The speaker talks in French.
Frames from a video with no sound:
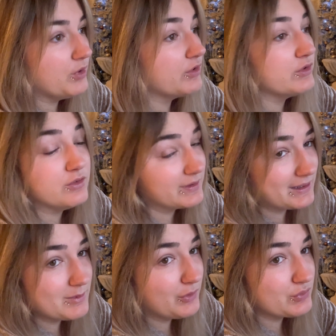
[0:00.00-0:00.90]
c'est une
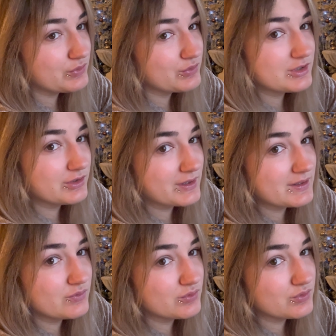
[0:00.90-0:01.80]
très belle photo, j'adore
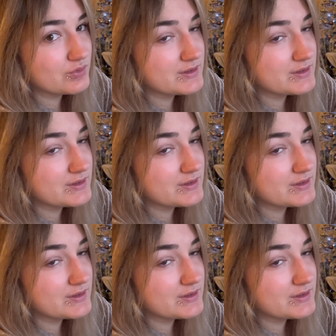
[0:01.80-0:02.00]
cette photo,